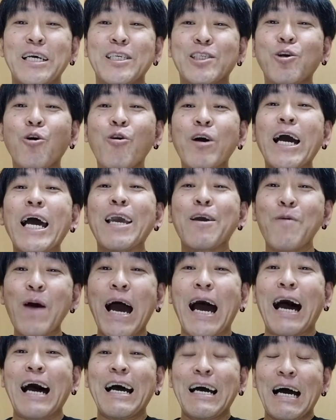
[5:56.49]
初回
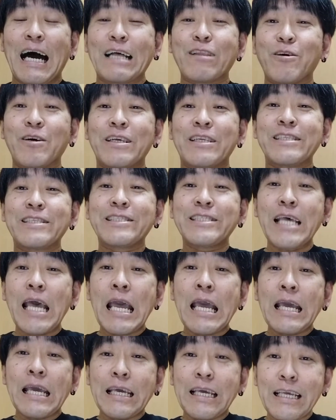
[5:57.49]
は、あの、
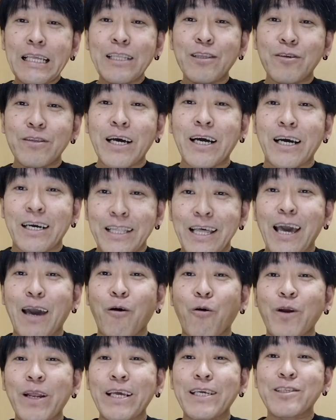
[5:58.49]
全員の中で
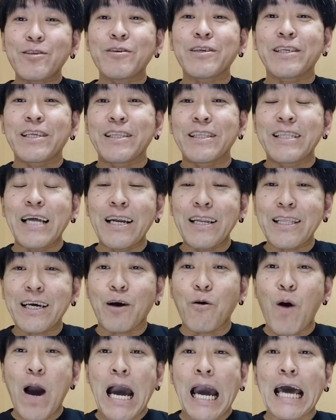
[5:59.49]
俺一人誰
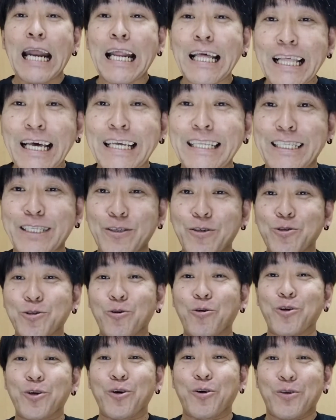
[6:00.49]
だか分からないっていう
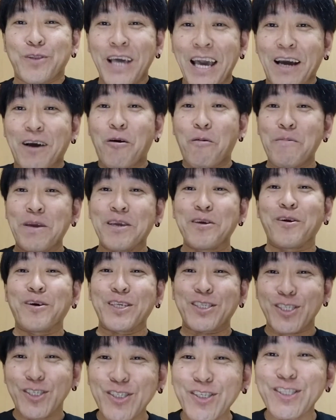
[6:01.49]
状況でゴミ拾
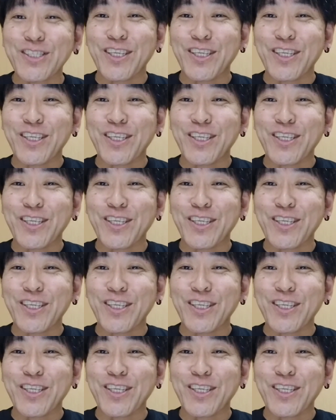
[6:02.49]
いするっ